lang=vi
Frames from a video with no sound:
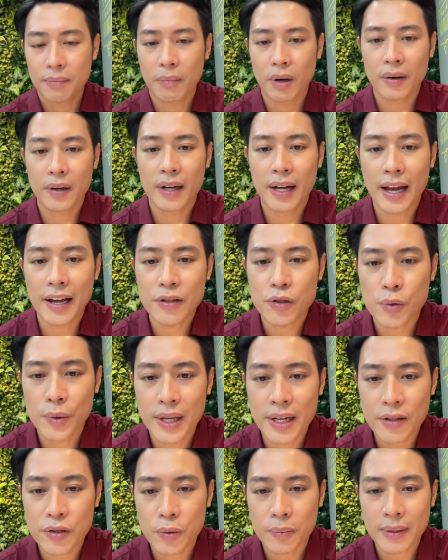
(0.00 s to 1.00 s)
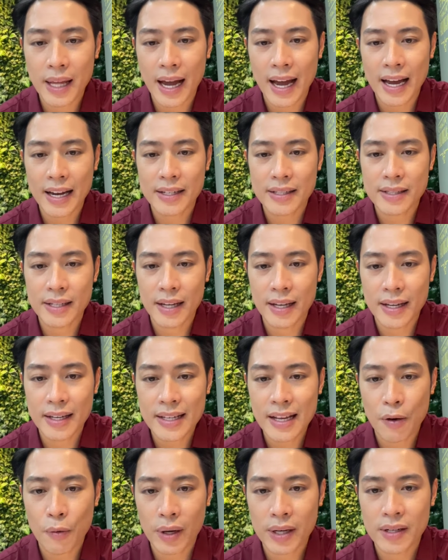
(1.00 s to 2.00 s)
Mọi người hãy chú ý là chúng ta hạn
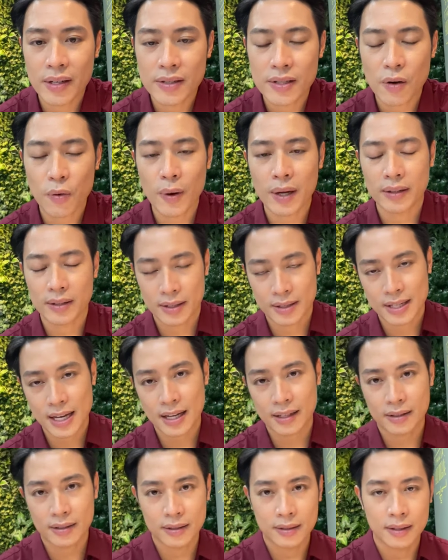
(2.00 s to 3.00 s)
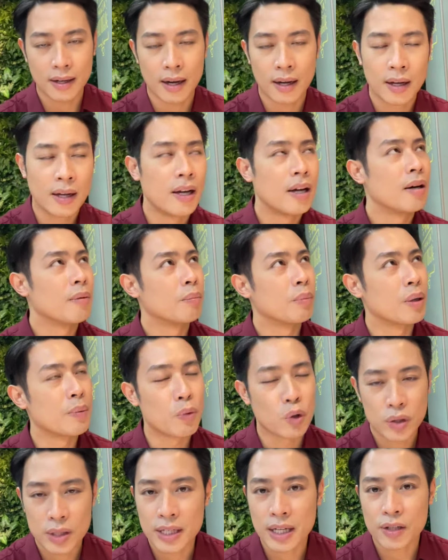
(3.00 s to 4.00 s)
chế ra ngoài đường trong khoảng thời gian từ mười
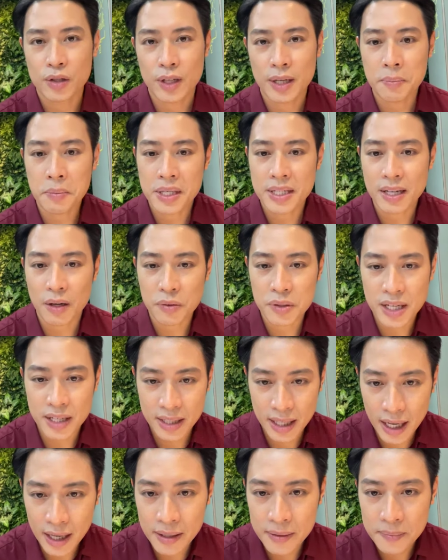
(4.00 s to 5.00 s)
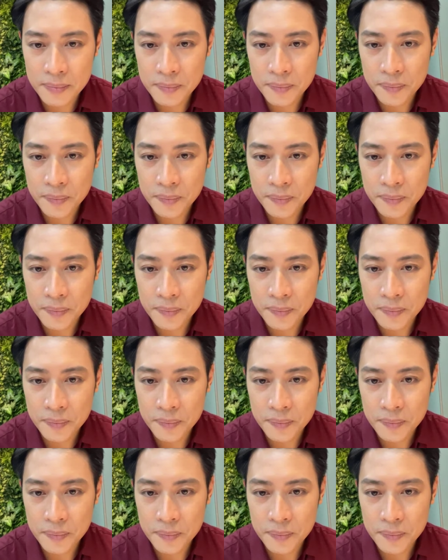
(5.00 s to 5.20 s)
một giờ cho đến mười sáu giờ nhé.